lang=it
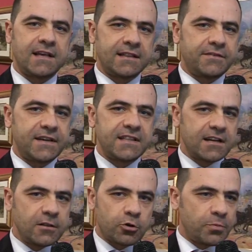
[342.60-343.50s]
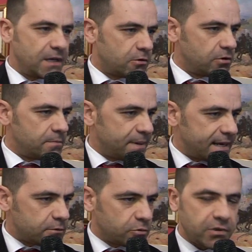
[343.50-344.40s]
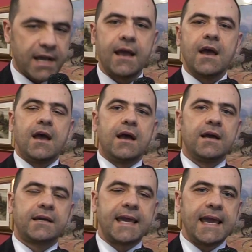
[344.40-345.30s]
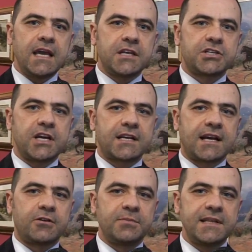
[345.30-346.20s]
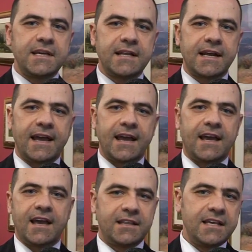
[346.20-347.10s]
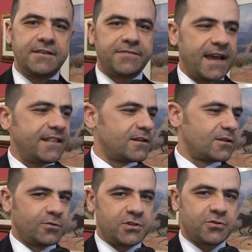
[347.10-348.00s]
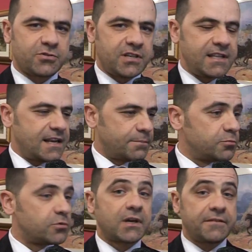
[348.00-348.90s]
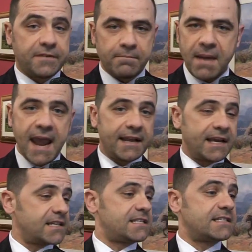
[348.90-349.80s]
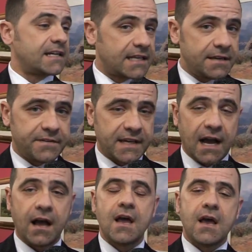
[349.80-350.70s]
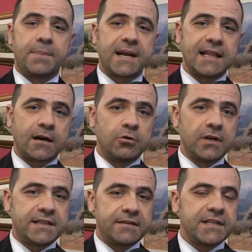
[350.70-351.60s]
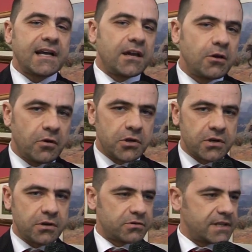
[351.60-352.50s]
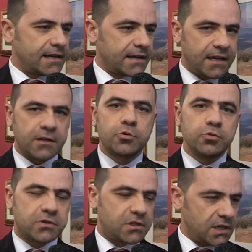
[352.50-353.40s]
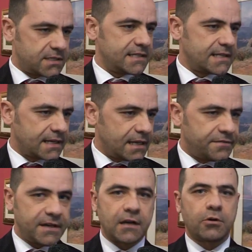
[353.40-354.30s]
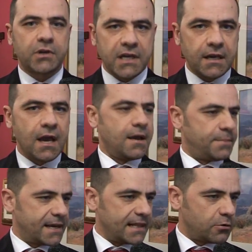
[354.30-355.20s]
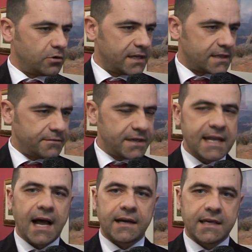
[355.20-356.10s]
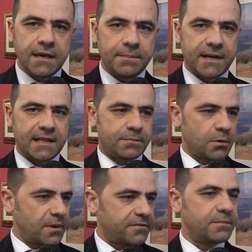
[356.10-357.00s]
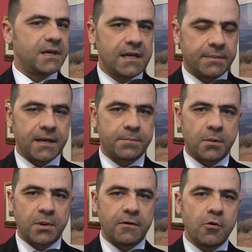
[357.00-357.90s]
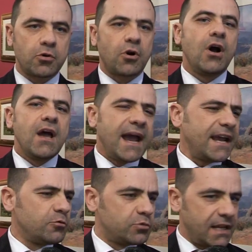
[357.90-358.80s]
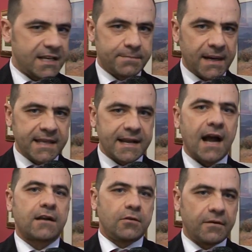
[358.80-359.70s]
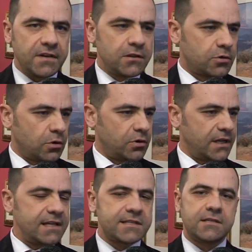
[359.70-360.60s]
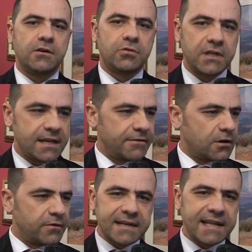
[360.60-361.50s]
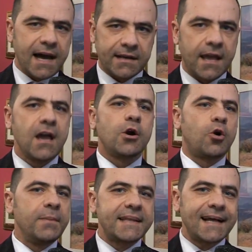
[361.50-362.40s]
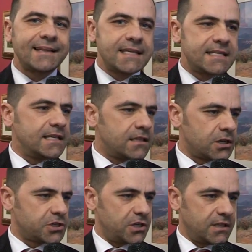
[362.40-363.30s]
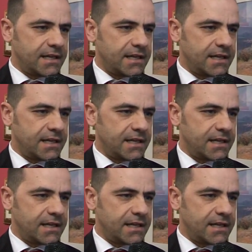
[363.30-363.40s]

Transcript: difendere il loro piccolo imperatore, eh, che cerca come dire di difenderlo, di sostenere appunto che fa bene, che si sacrifica per la collettività. Io voglio ricordare che tutti si sacrificano, chi per la collettività, chi per per la propria famiglia, per il proprio lavoro. È inutile sbandierarlo, ha vinto le elezioni, deve governare come tanti sindaci